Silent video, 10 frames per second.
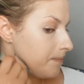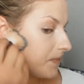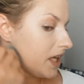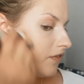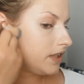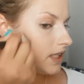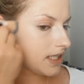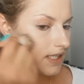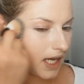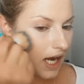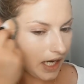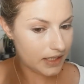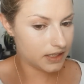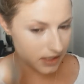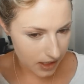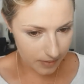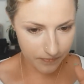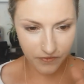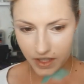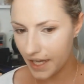Ich finde das eine Art
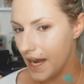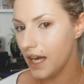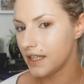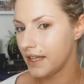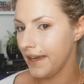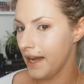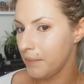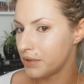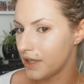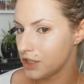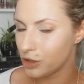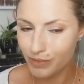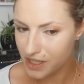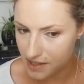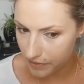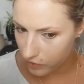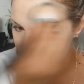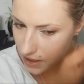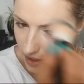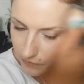ähm, wie GR-Brush mit dieser
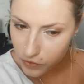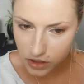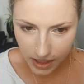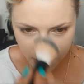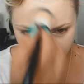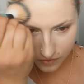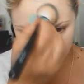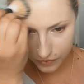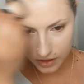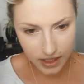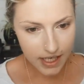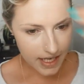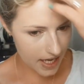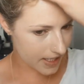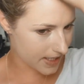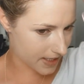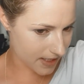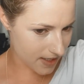Foundation von Essence.